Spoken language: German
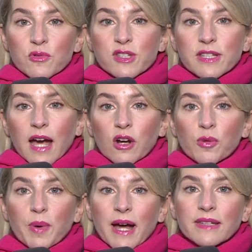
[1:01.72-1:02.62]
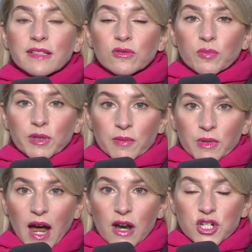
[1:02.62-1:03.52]
muss sich Jakob H. nicht nur mit dem
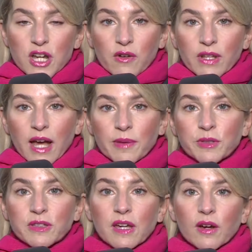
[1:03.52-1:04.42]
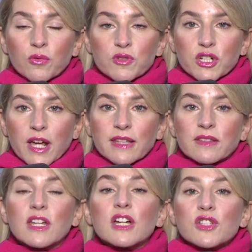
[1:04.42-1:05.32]
Carsharing-Anbieter
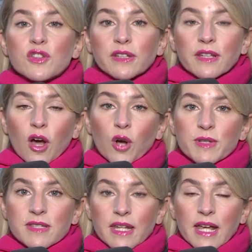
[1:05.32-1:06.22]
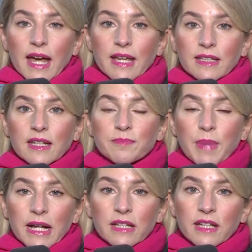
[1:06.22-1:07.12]
herumstreiten, sondern auch mit seiner eigenen
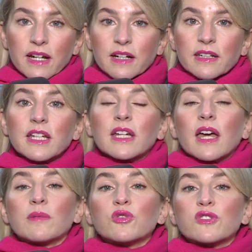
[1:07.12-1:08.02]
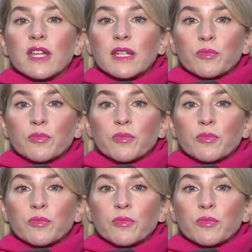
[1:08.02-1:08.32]
Bank ärgern. Er muss seine